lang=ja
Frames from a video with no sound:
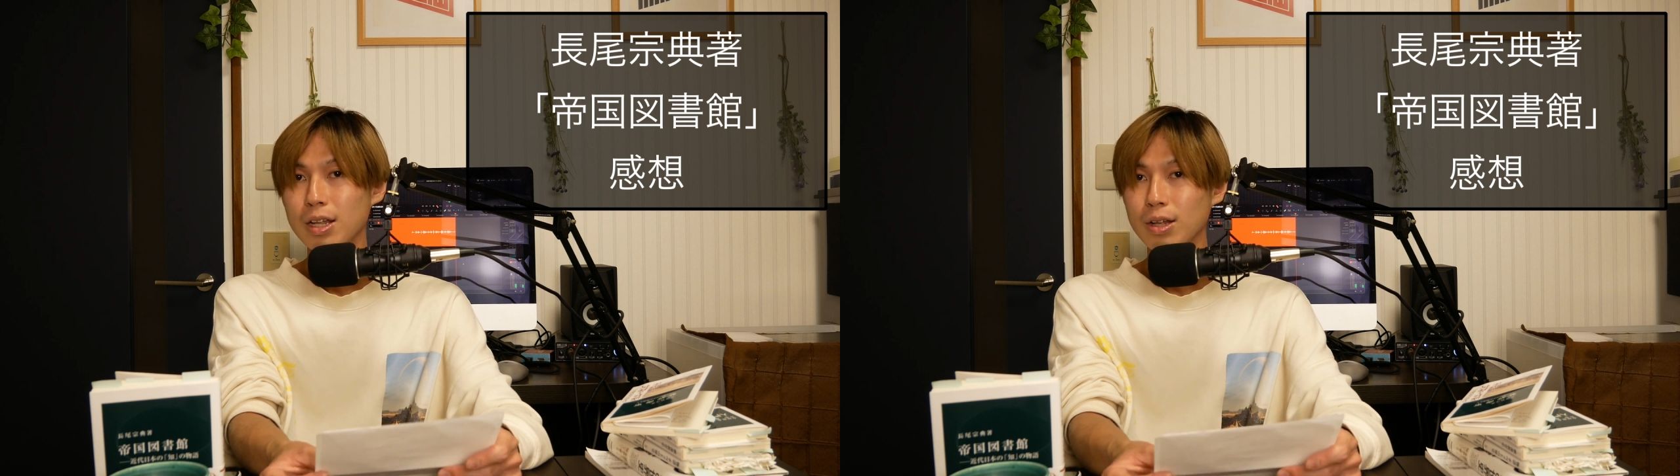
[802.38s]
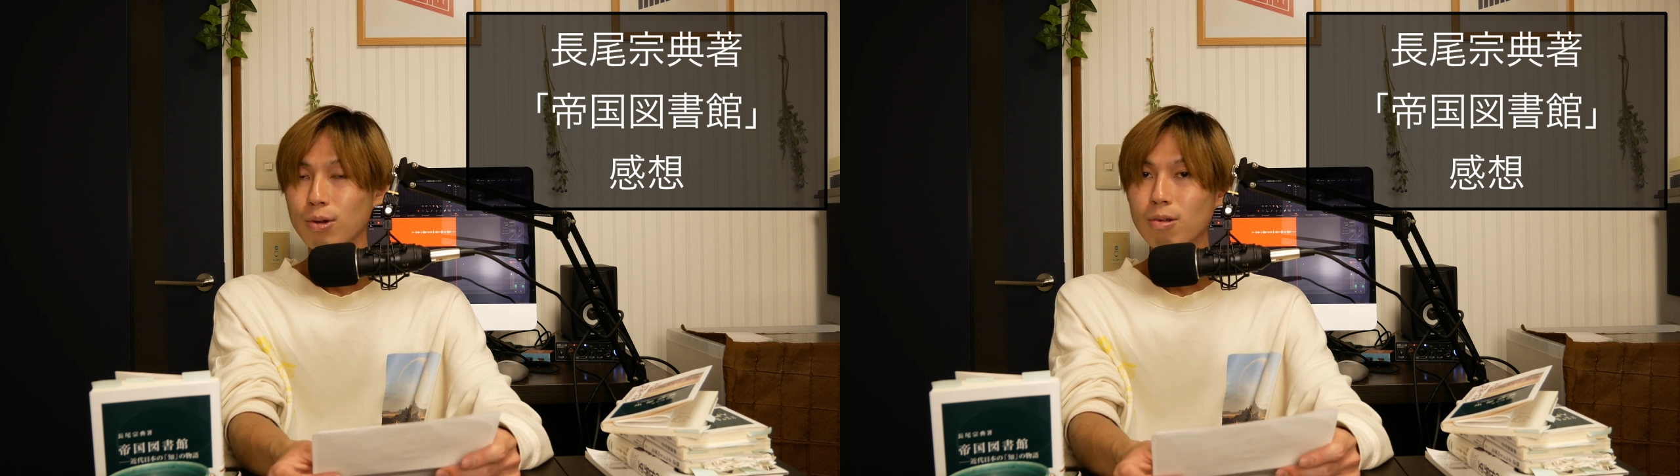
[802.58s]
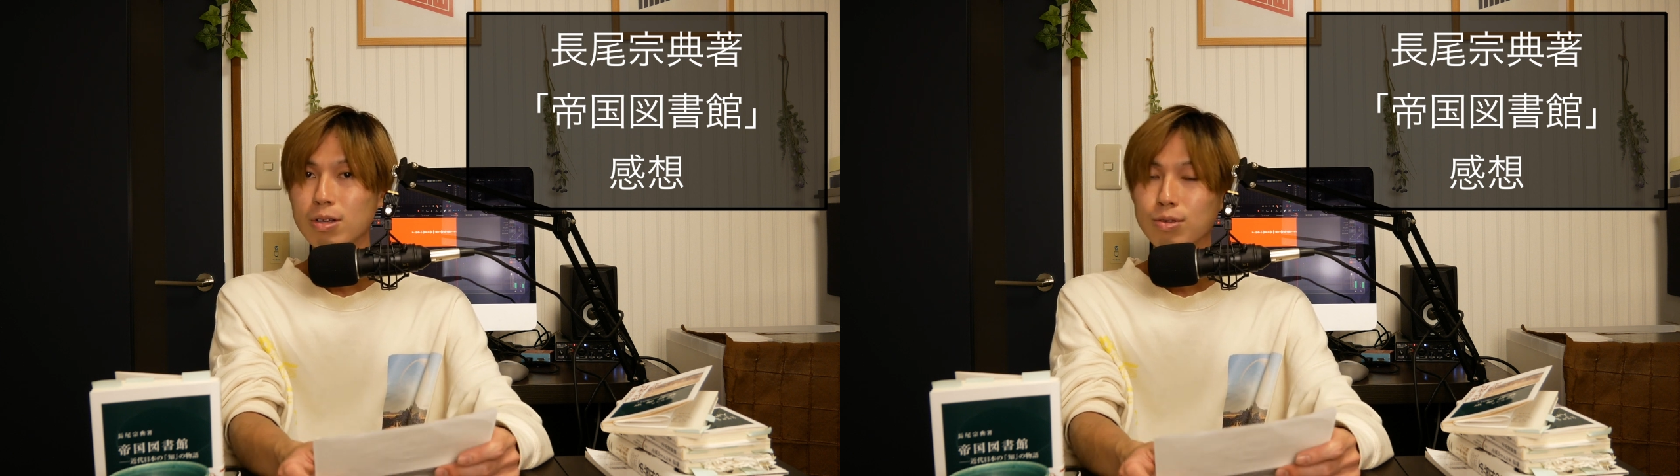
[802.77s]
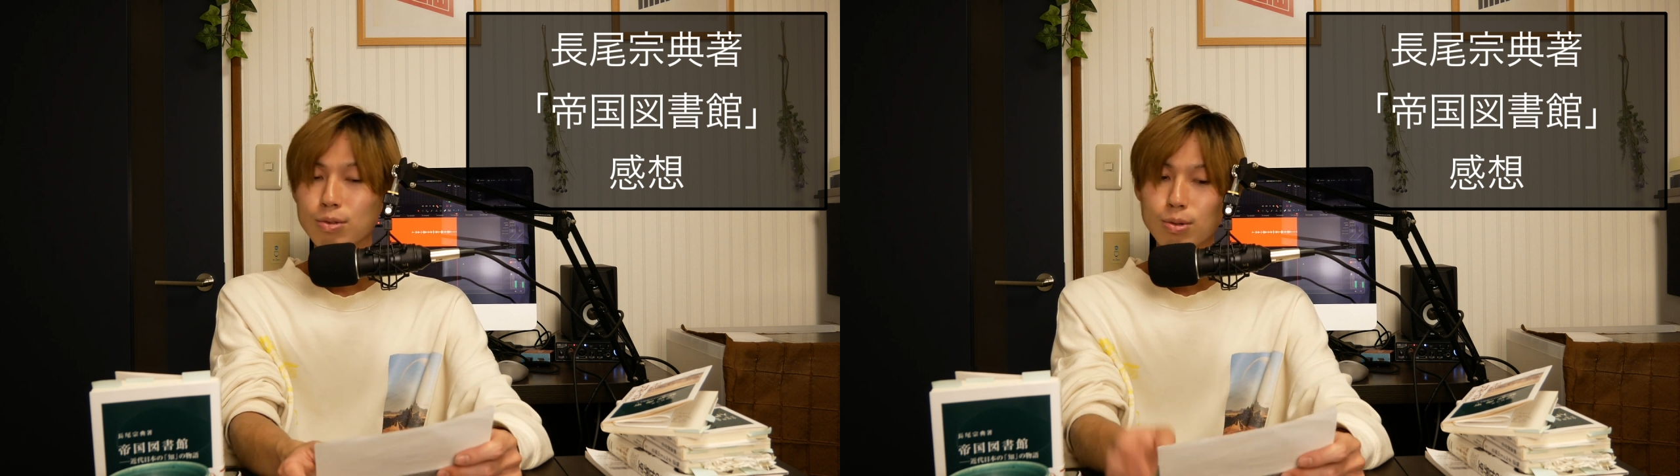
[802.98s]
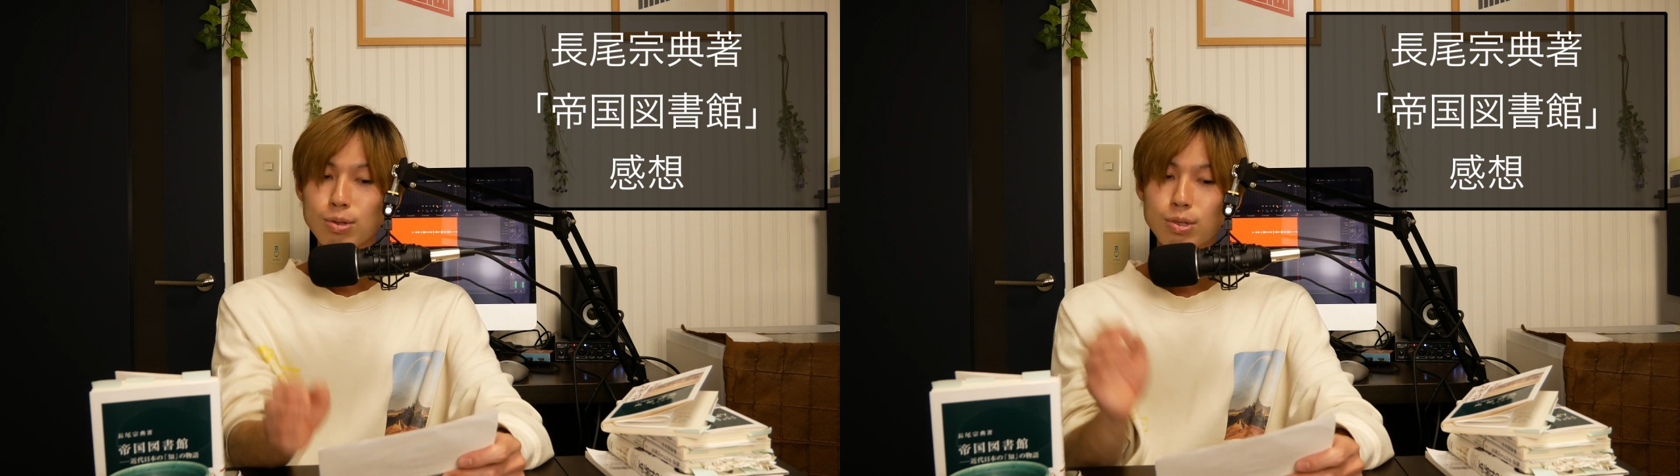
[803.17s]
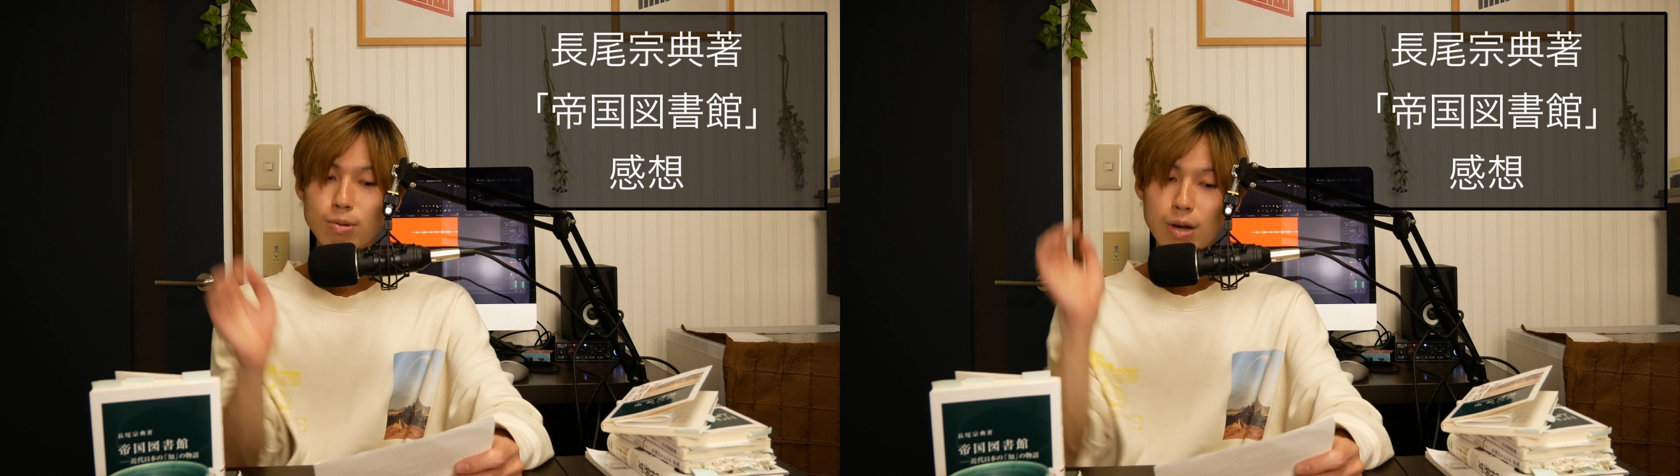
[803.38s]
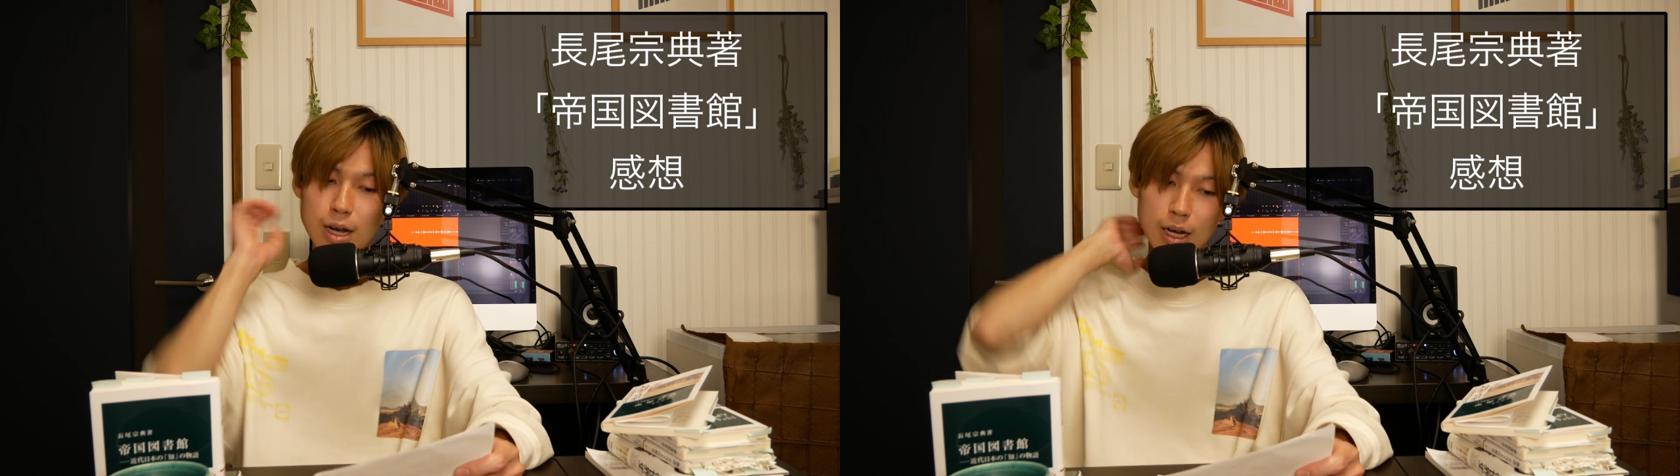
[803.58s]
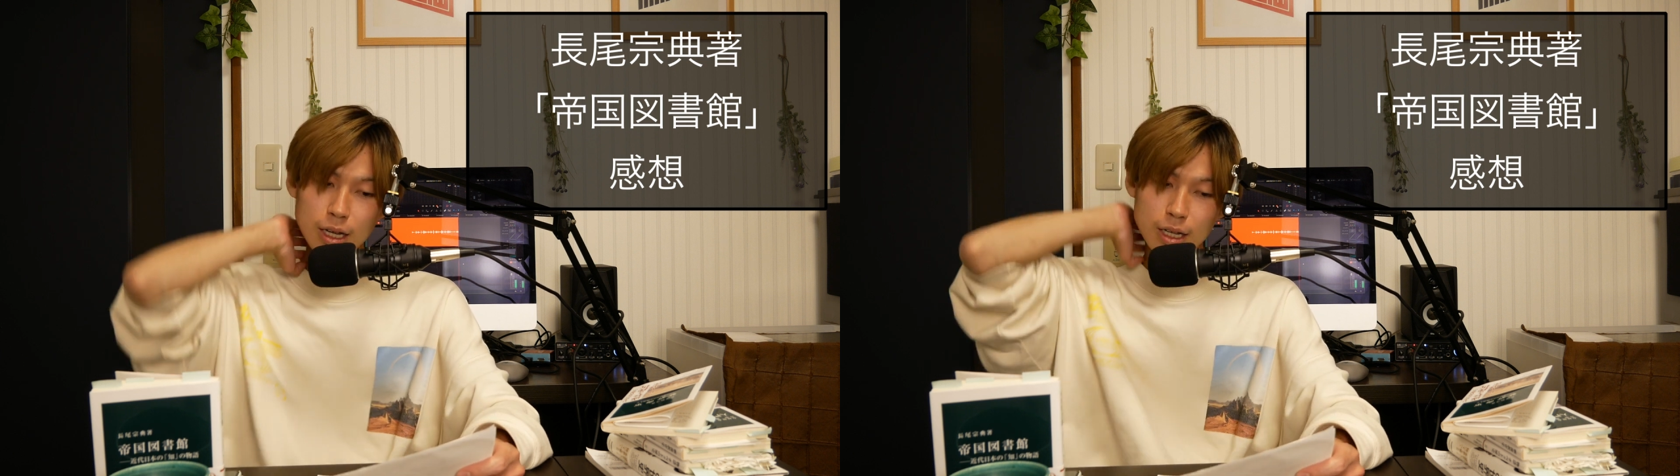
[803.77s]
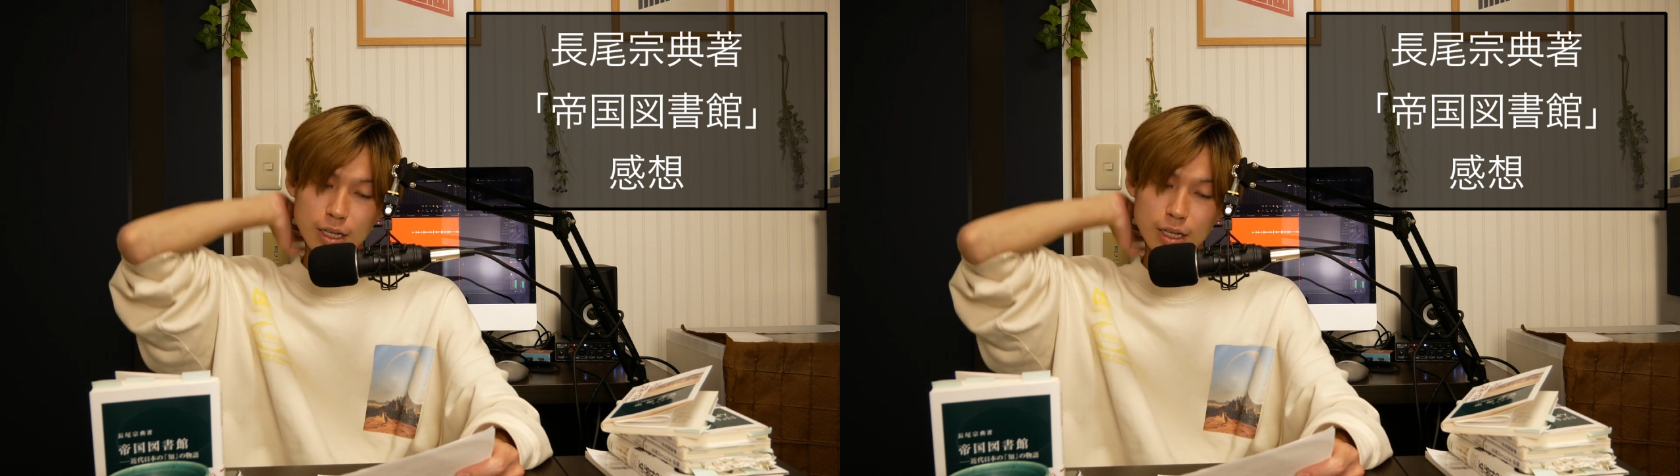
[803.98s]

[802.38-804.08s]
でこれはその当時は、